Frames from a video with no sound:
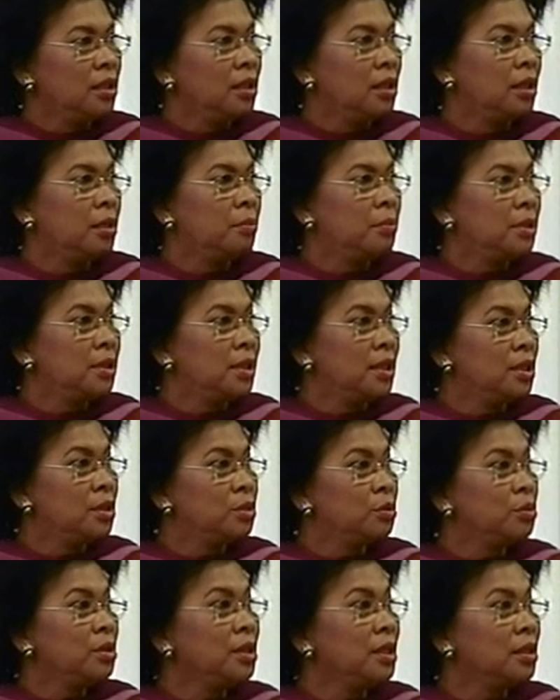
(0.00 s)
uh, menjadi
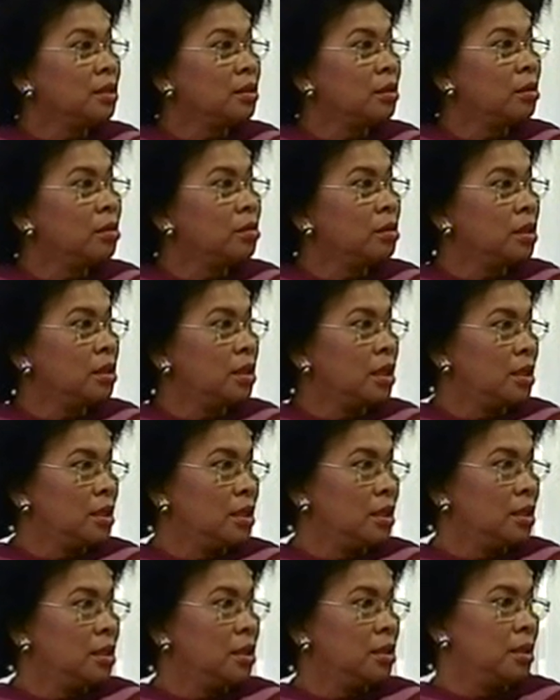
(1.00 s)
sulit kalau tidak
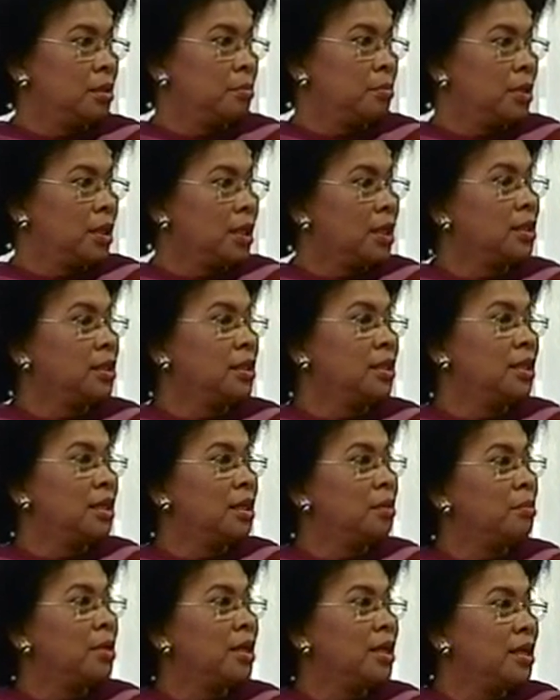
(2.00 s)
dimengerti
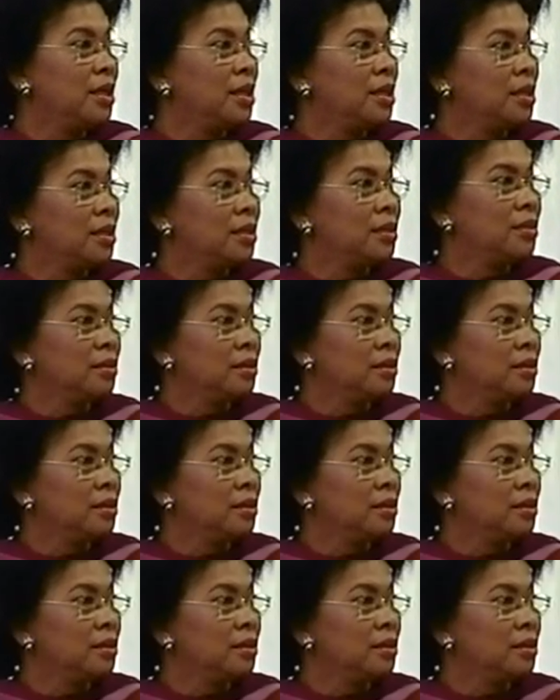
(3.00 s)
dengan baik. Hmm. Gitu.